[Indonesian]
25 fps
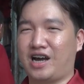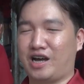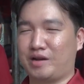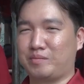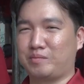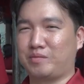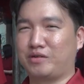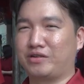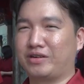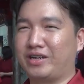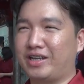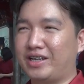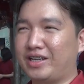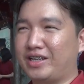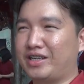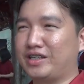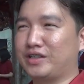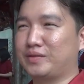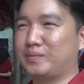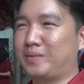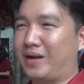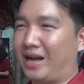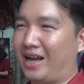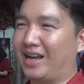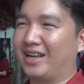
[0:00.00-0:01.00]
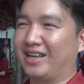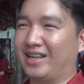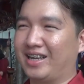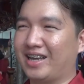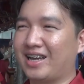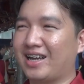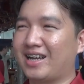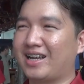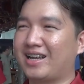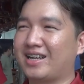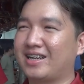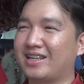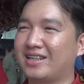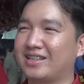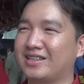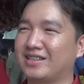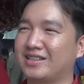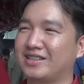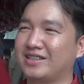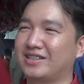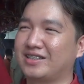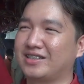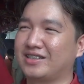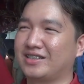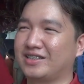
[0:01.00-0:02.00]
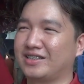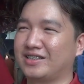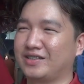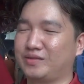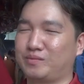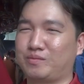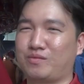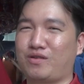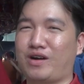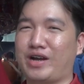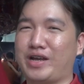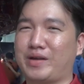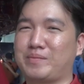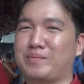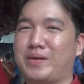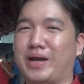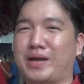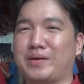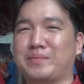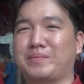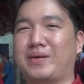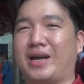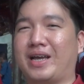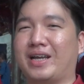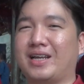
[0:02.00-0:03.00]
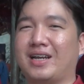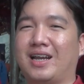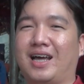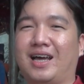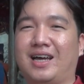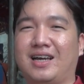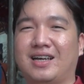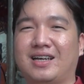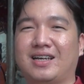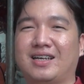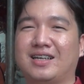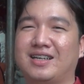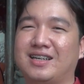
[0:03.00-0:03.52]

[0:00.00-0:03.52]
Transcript: harmonis, bahagia semua yang baik-baik lah